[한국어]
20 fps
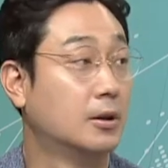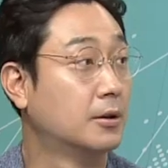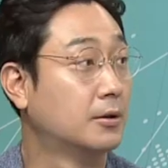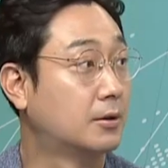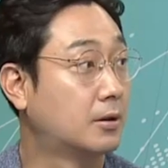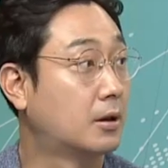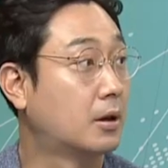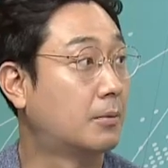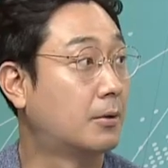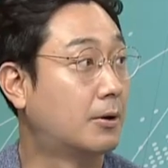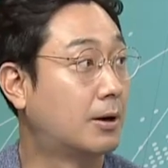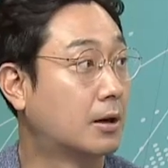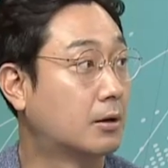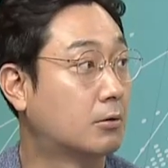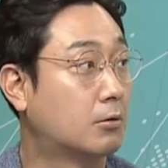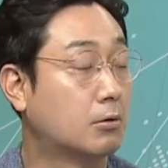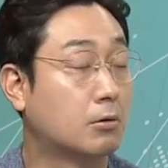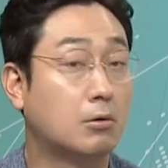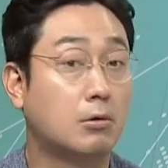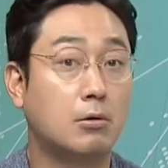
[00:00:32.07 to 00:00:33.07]
지켜봐
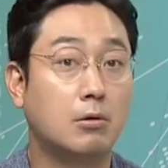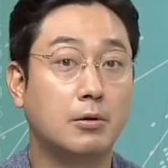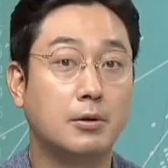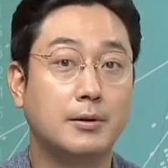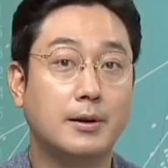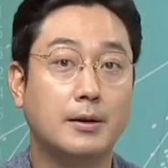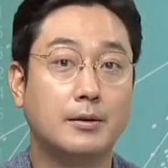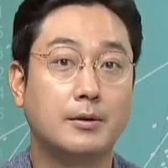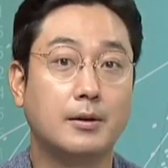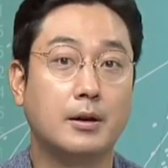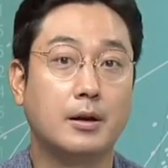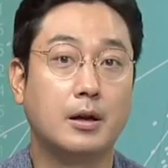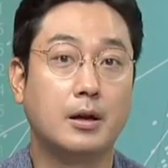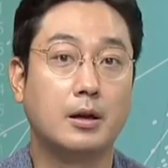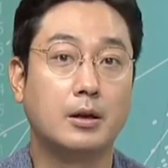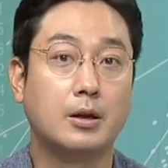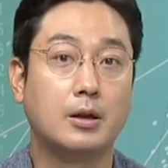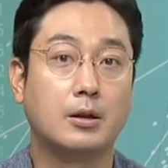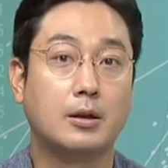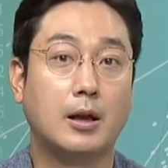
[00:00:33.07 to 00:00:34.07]
왔고
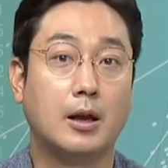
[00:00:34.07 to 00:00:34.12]
상장이